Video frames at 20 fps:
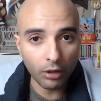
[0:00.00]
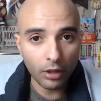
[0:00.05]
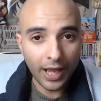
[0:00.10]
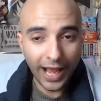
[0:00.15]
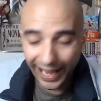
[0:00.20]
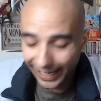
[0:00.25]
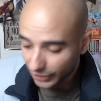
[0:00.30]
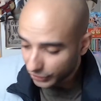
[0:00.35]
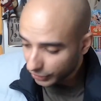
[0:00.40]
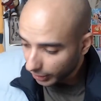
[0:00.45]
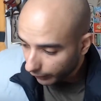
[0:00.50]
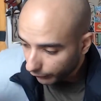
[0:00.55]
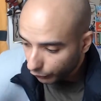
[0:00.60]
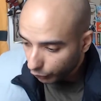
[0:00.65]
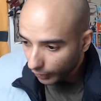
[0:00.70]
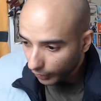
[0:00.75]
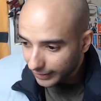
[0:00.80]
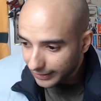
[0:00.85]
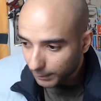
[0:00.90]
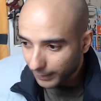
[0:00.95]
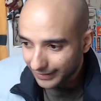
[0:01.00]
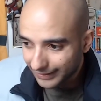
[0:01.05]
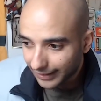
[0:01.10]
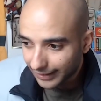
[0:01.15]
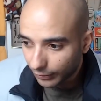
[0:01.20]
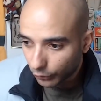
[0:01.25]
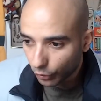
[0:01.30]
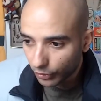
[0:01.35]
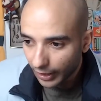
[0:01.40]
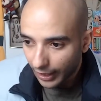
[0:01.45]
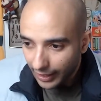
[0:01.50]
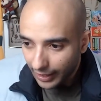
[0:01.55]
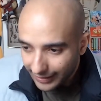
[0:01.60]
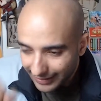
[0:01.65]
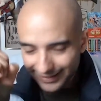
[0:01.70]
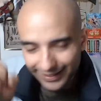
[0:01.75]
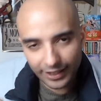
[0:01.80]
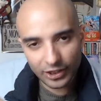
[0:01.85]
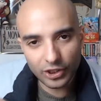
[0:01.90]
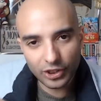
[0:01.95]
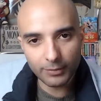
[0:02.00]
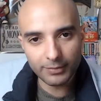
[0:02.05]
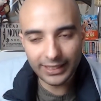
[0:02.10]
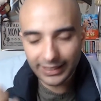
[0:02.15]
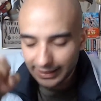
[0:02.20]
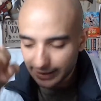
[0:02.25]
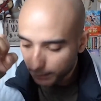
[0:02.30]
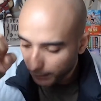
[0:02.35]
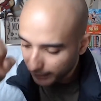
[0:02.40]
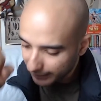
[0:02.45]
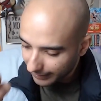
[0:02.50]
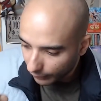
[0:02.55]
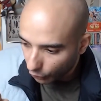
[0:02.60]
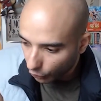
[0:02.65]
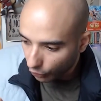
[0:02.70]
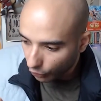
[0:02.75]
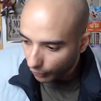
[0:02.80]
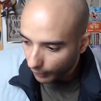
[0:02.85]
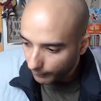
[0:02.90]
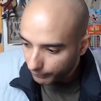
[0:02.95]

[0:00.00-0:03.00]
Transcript: À chaque fois, il se passe des trucs. C'est ça que j'aime, c'est qu'il se passe des trucs.